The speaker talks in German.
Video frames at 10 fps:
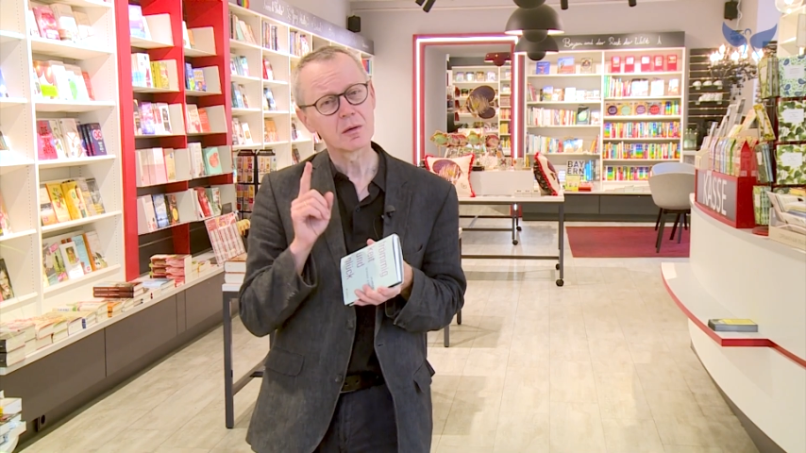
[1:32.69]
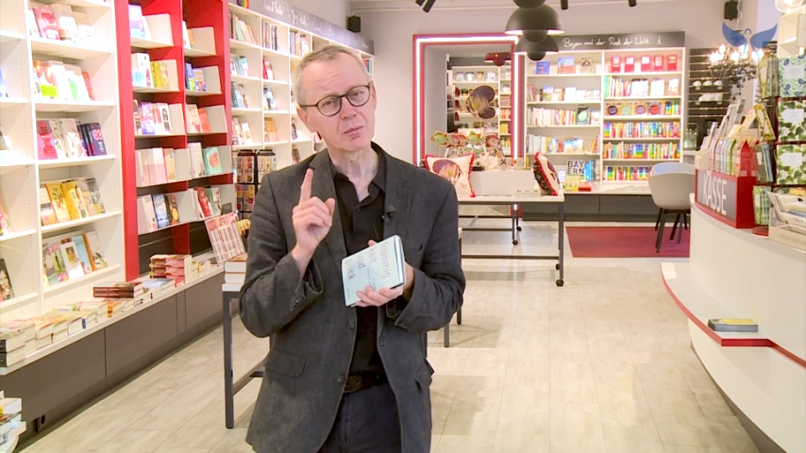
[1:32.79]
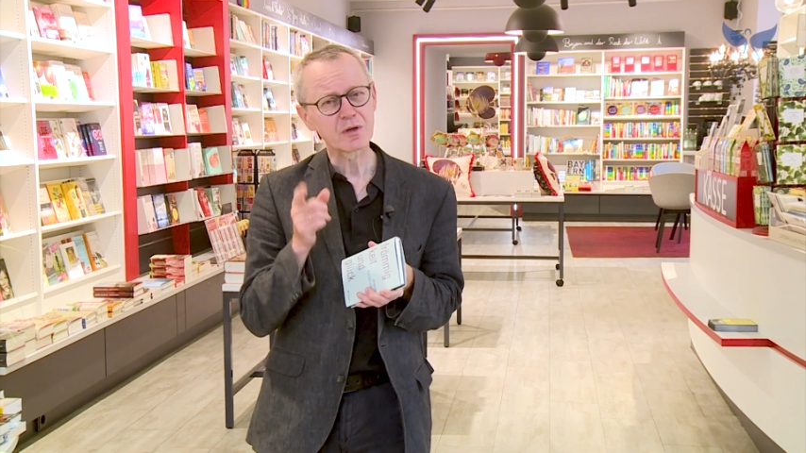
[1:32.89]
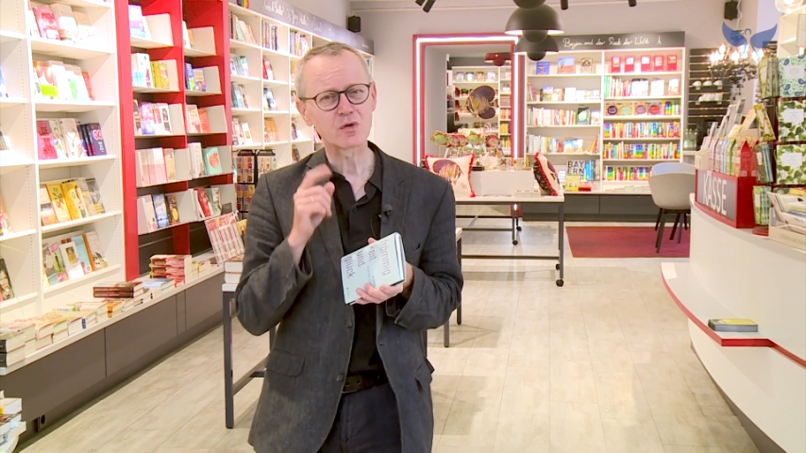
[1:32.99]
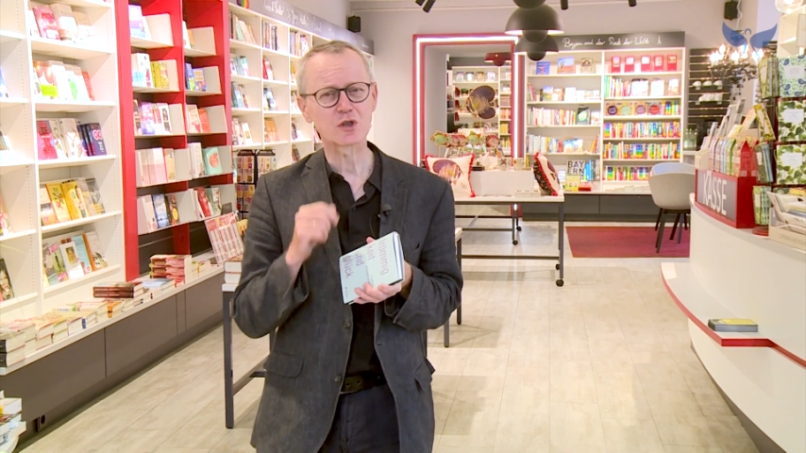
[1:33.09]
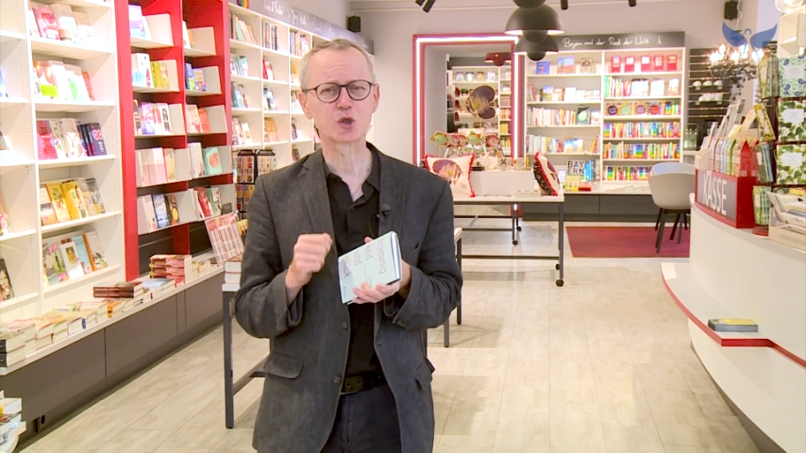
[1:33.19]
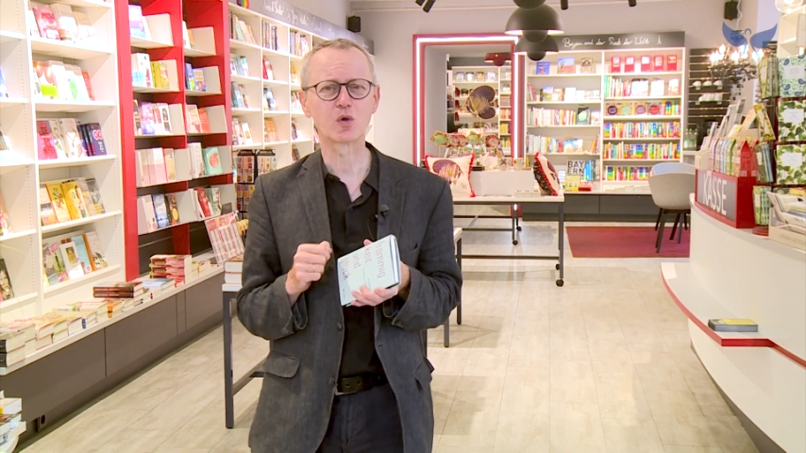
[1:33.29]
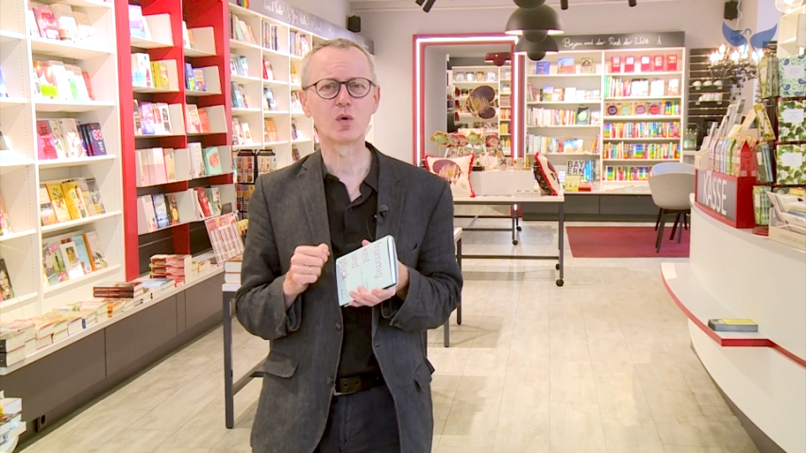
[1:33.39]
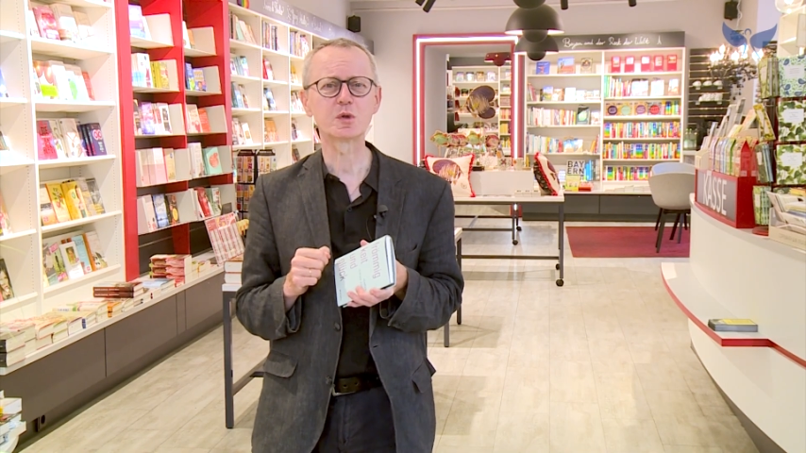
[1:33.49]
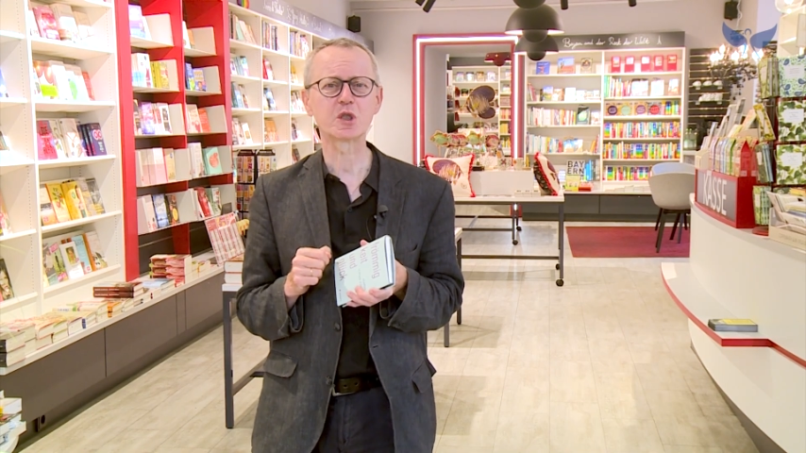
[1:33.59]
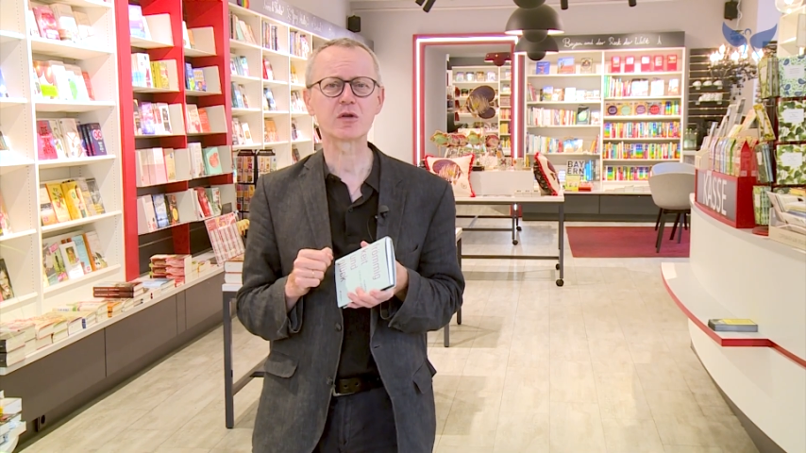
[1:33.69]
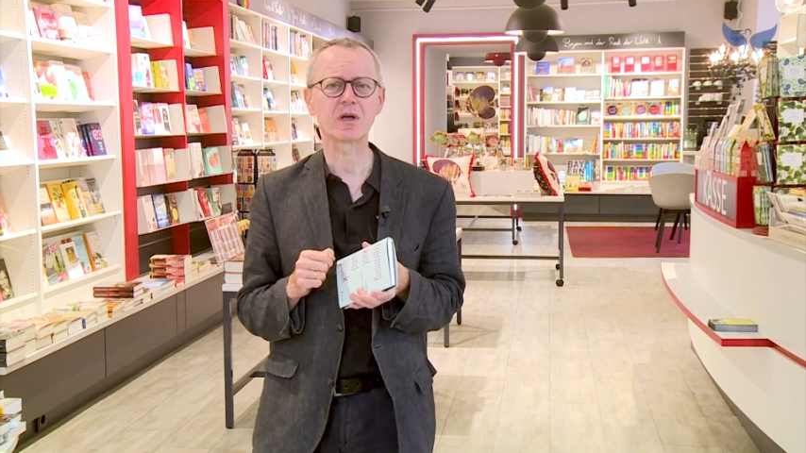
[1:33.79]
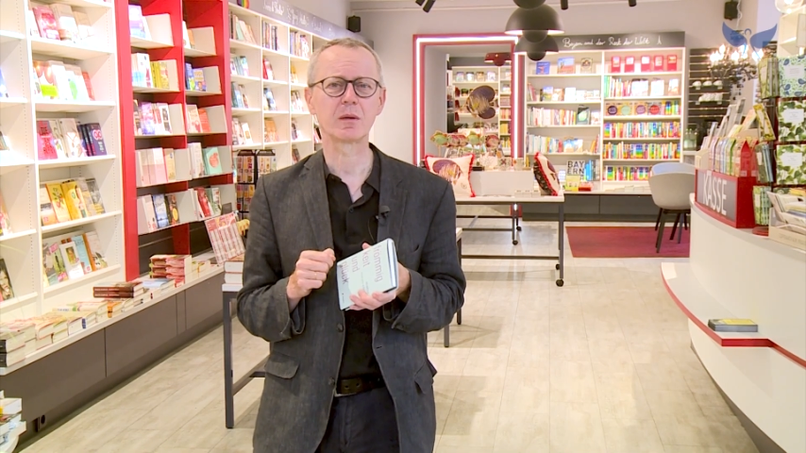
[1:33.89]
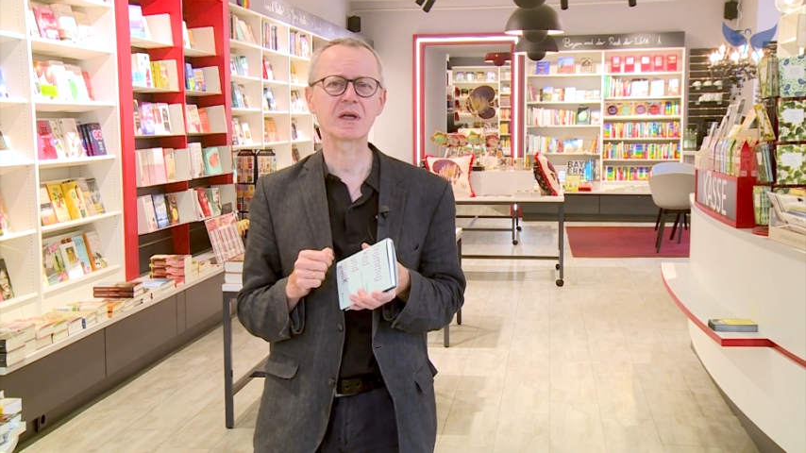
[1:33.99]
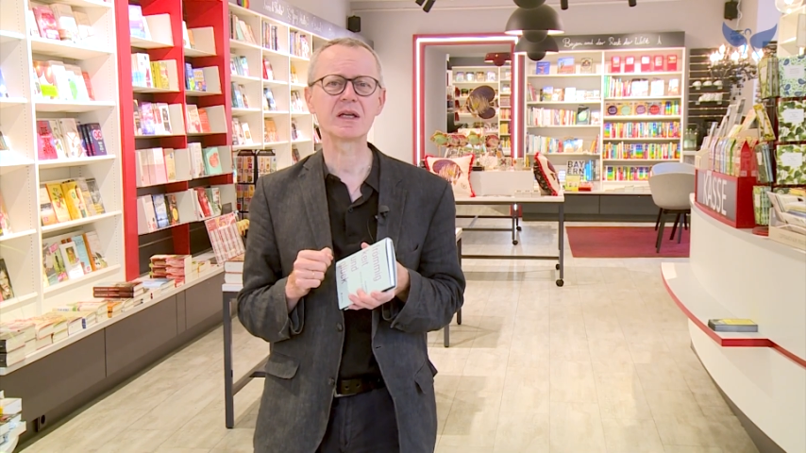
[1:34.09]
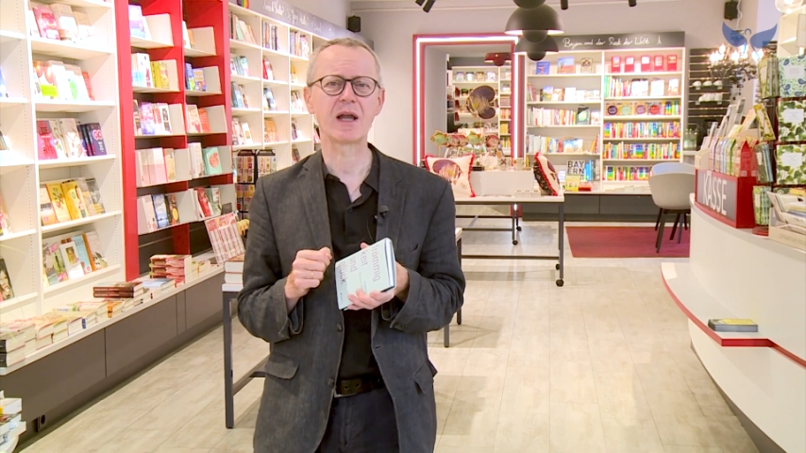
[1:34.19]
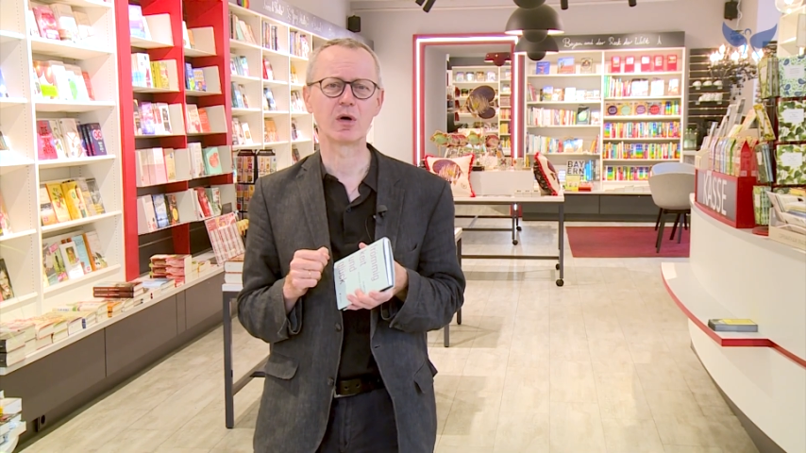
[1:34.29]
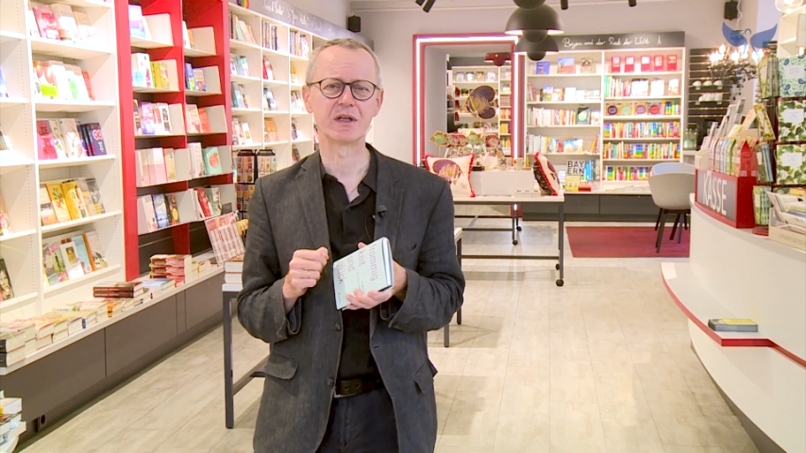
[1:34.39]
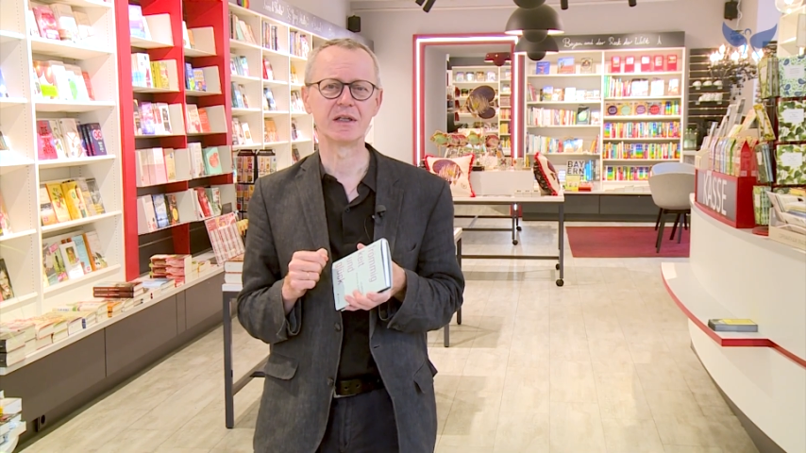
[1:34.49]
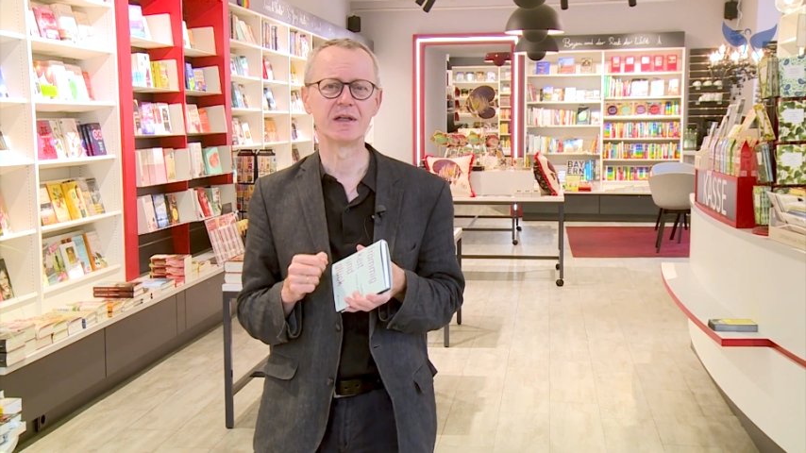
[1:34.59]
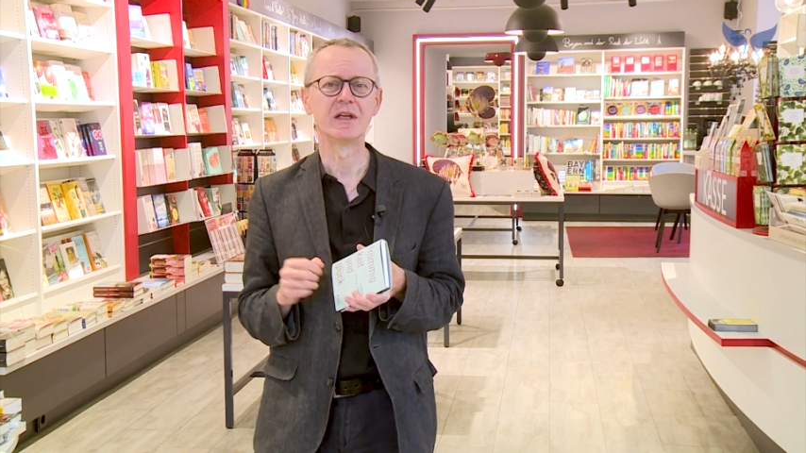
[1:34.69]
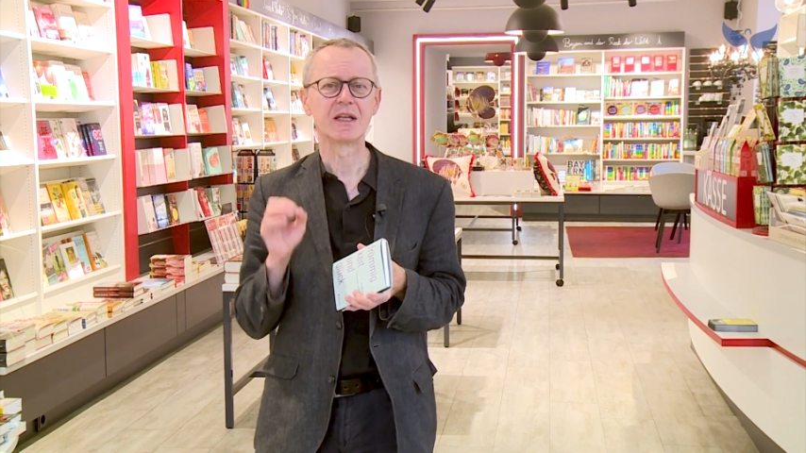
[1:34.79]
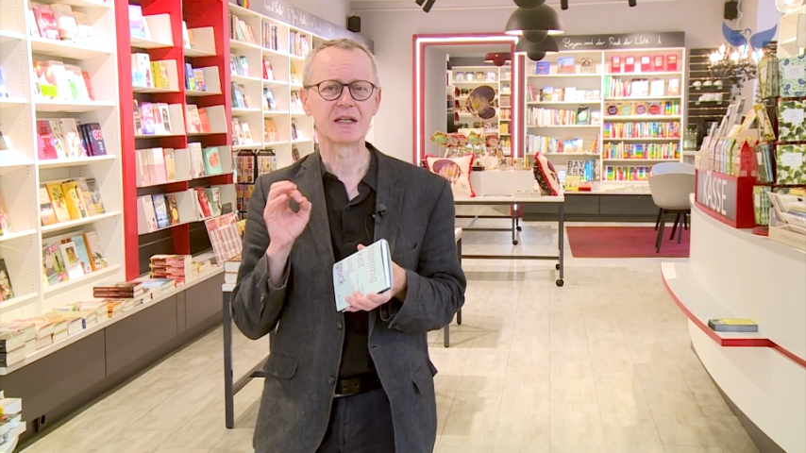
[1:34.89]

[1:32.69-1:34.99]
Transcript: Bedford Strom schaut aber genauer hin,